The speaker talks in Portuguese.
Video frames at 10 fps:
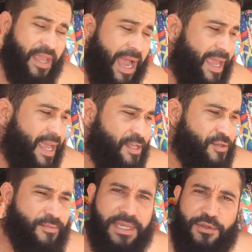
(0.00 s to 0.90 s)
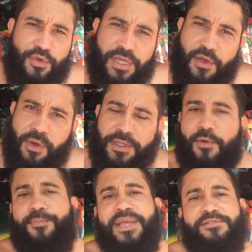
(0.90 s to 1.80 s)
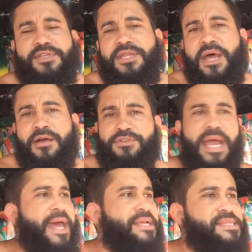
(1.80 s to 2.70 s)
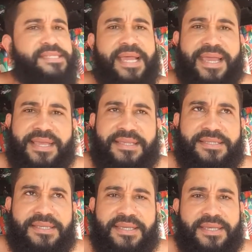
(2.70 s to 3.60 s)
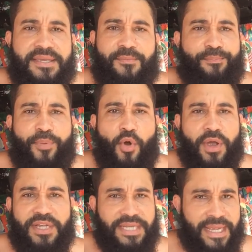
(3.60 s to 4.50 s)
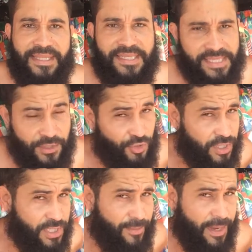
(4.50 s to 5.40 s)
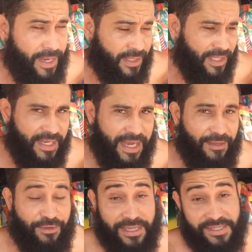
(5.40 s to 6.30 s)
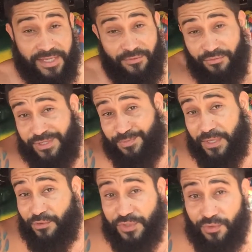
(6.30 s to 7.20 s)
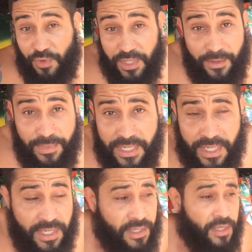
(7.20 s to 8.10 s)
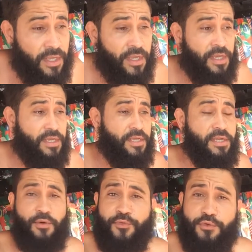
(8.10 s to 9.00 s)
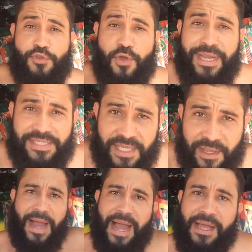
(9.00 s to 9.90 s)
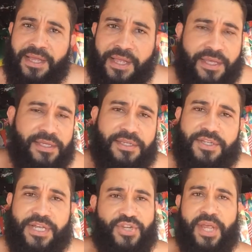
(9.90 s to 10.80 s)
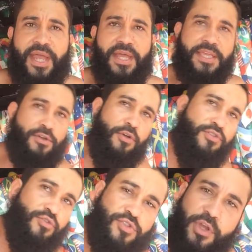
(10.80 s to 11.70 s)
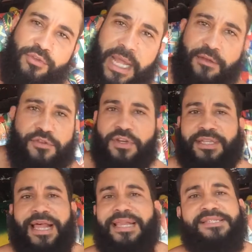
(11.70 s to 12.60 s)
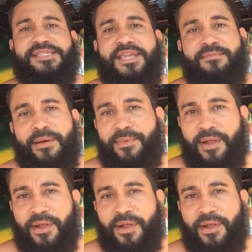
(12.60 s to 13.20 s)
E aí resumindo que quando eu penso que não, já era 6 e pouca, já ia dar 7 horas da manhã, tá ligado? Quer dizer, não despertou 5 horas da manhã e não viu o sol nascer, tá? e já cheguei aqui onde que o sol tá. O sol já tá lá em cima,